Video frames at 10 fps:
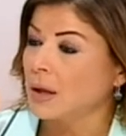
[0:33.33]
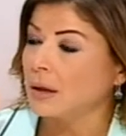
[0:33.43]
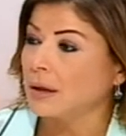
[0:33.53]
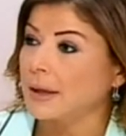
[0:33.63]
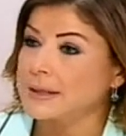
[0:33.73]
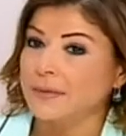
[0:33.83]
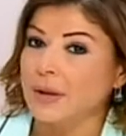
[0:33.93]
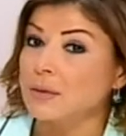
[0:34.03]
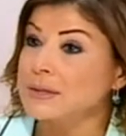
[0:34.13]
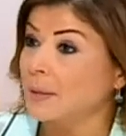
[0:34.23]
آه، اذا
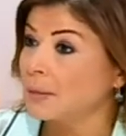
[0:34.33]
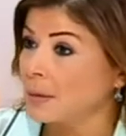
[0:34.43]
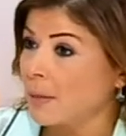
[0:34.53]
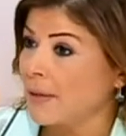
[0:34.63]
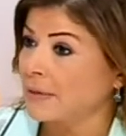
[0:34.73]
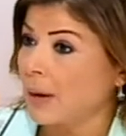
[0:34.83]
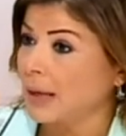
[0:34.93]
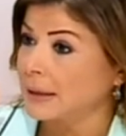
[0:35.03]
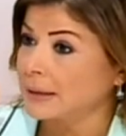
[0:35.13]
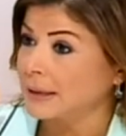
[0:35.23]
فينا نقول صبر ما بقى في
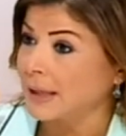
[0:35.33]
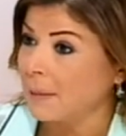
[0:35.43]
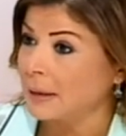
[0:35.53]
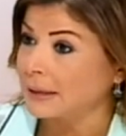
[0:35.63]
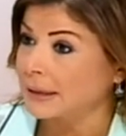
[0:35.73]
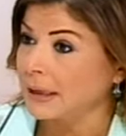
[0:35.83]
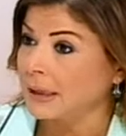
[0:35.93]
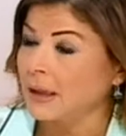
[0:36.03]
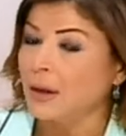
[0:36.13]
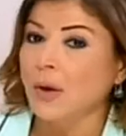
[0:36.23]
واحد قادر يتحمل
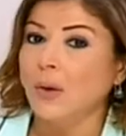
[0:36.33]
الثاني